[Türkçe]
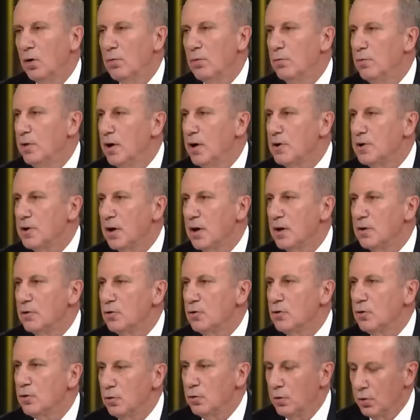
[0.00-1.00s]
olmayacağını
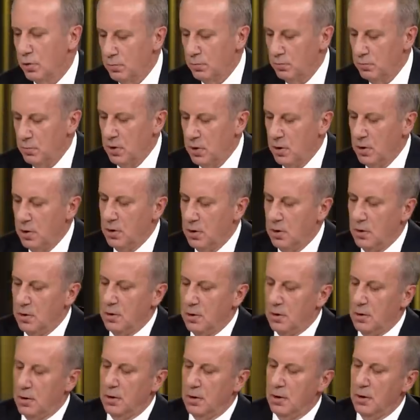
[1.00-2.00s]
düşünüyorum.
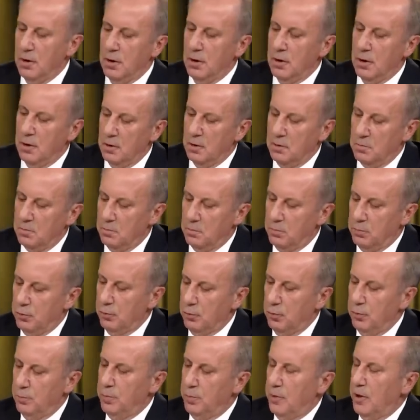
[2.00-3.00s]
Ee,
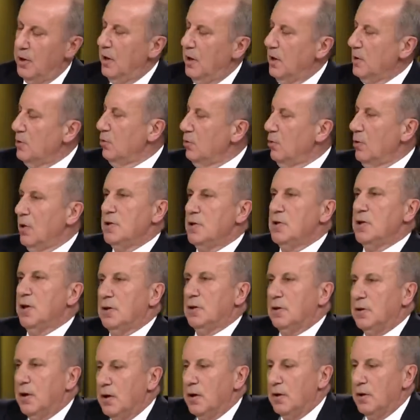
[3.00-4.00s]
bunu bana
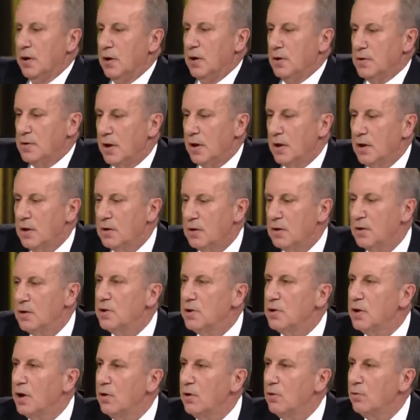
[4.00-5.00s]
soracaklarına Sayın
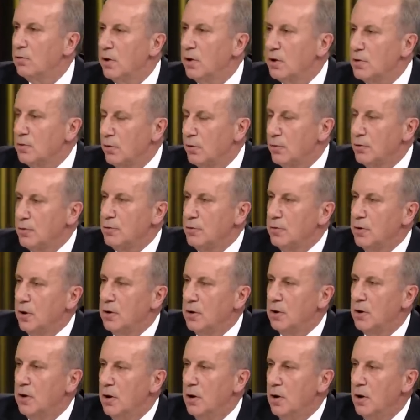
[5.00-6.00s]
Kılıçdaroğlu'na
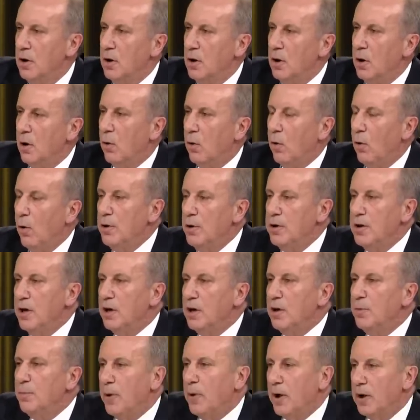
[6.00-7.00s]
sorsunlar.
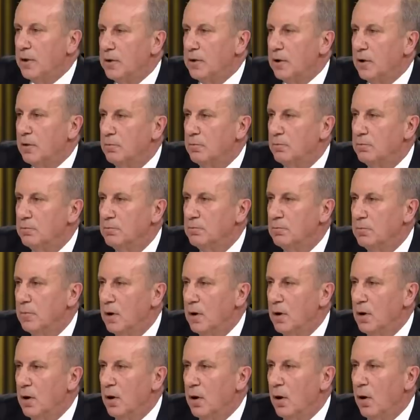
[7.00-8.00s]
17 parti,
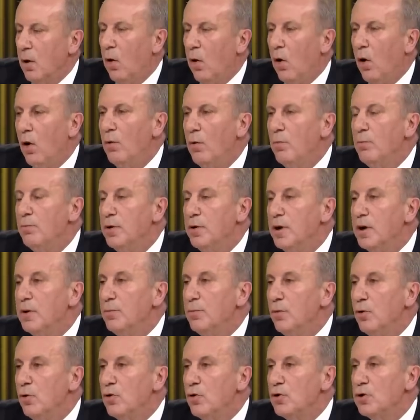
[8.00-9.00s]

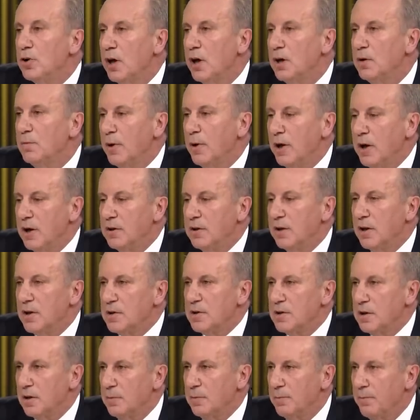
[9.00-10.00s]
11 büyükşehir
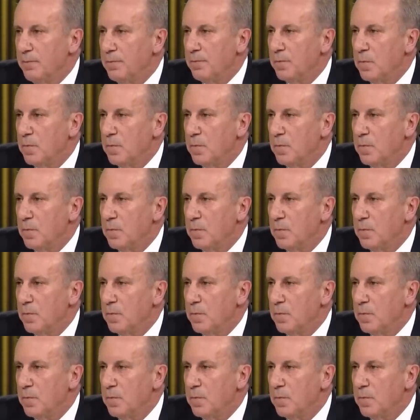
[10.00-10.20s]
belediyesi,